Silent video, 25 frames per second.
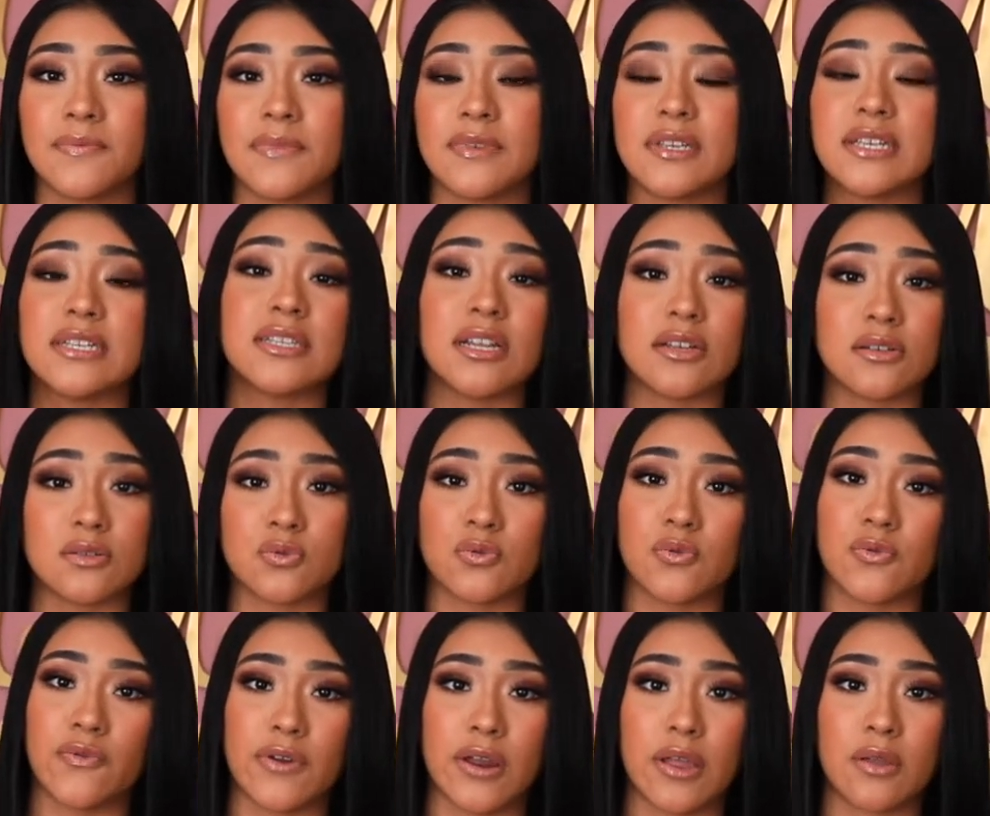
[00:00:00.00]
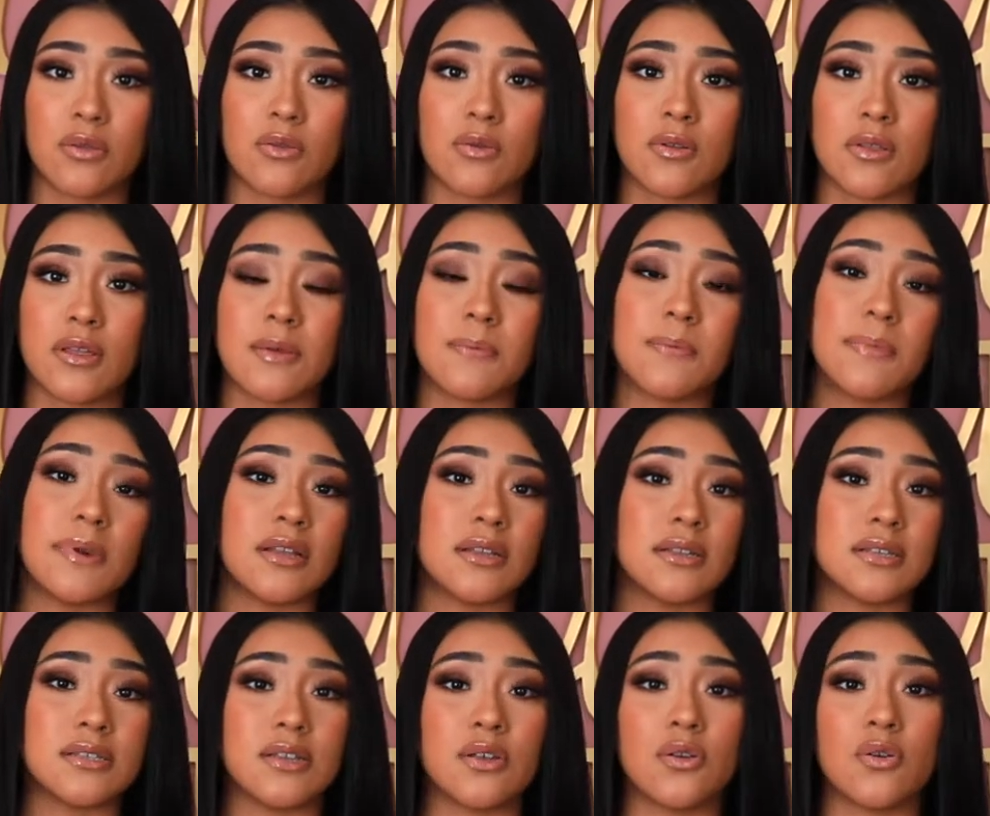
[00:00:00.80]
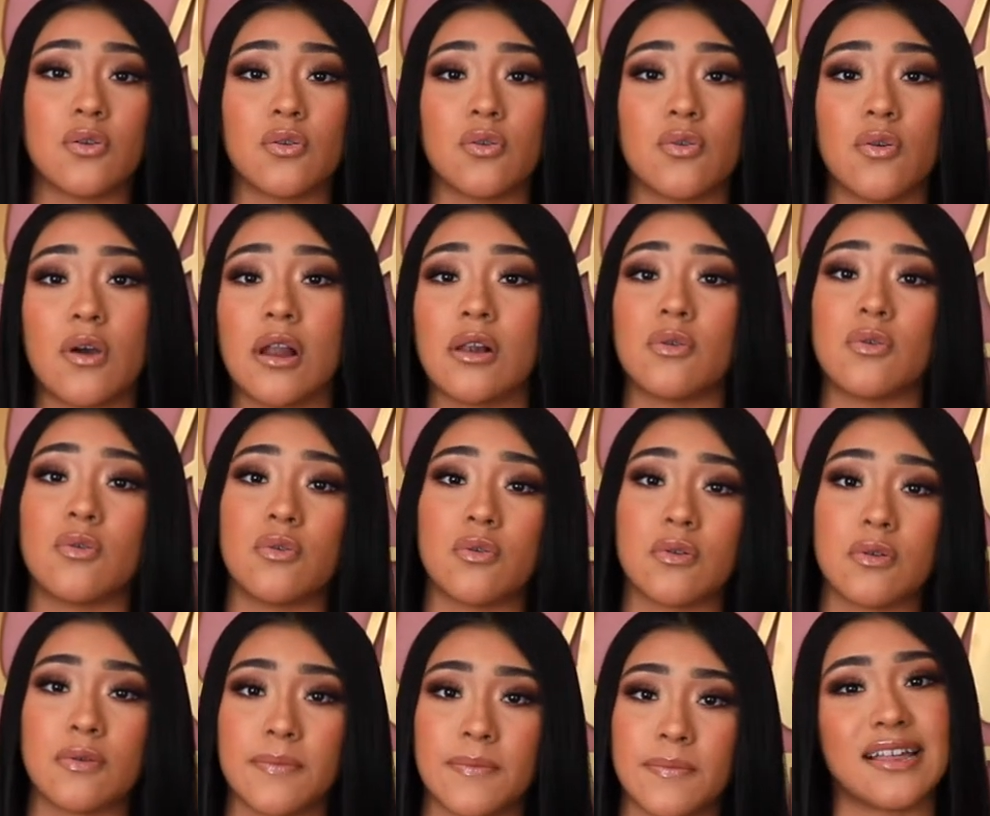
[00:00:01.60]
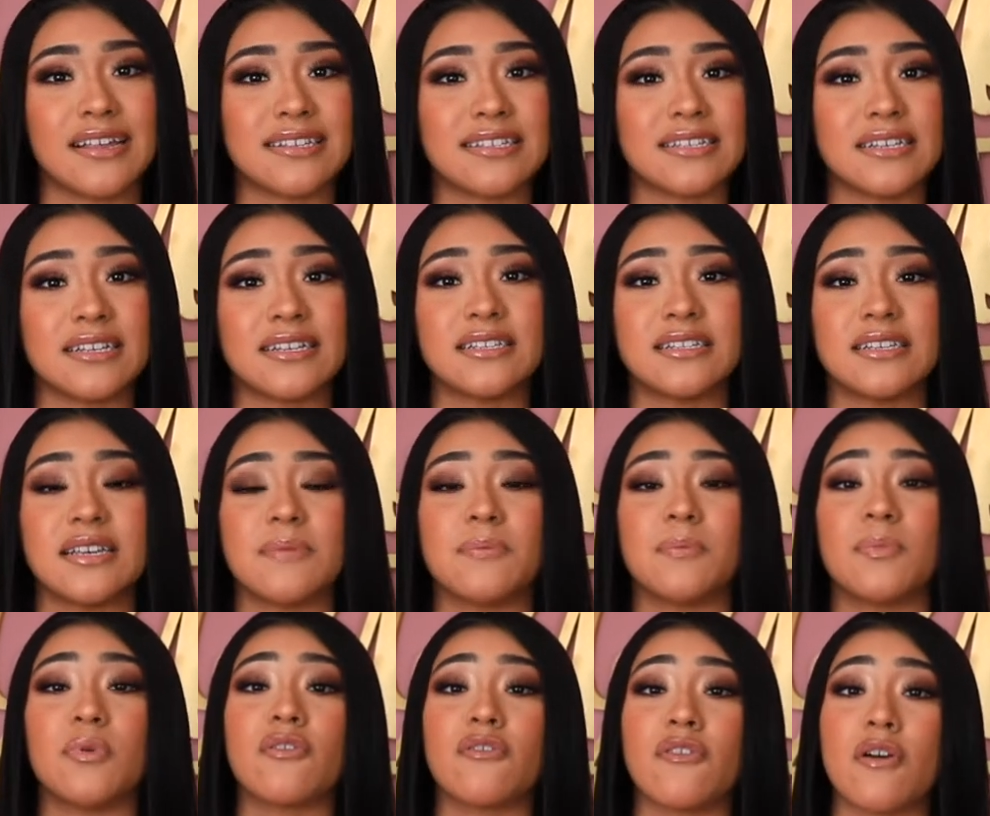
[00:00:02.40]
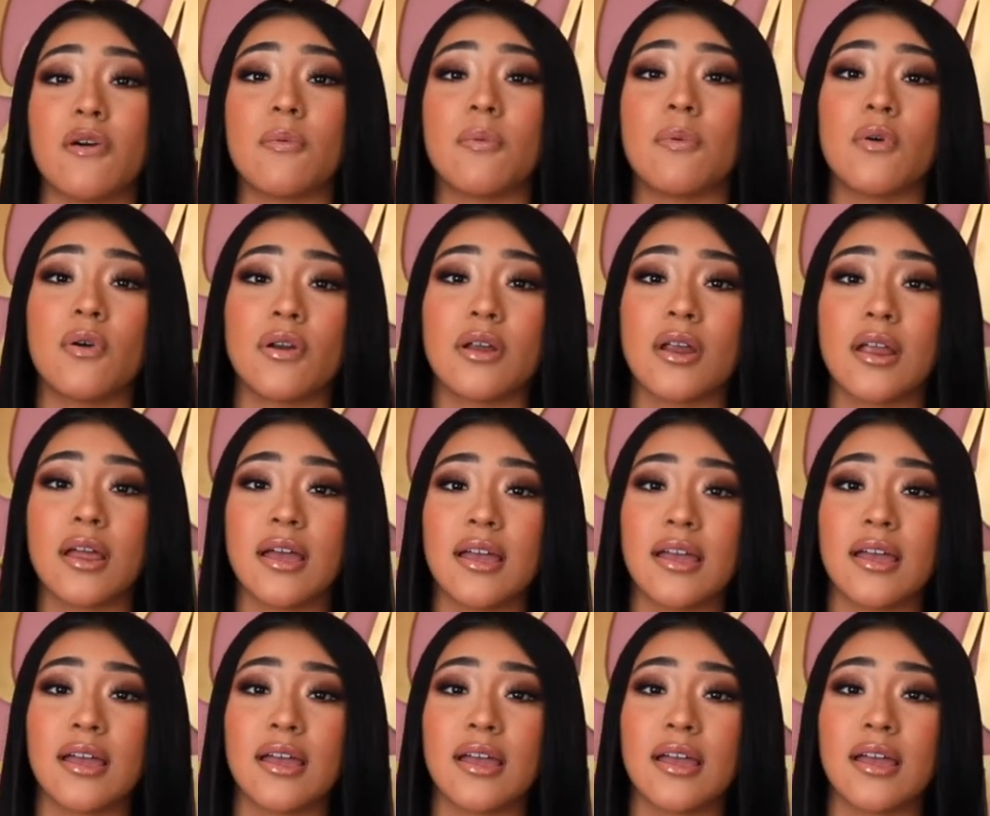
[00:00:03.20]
se está sufriendo depresión o algo. Gracias y por favor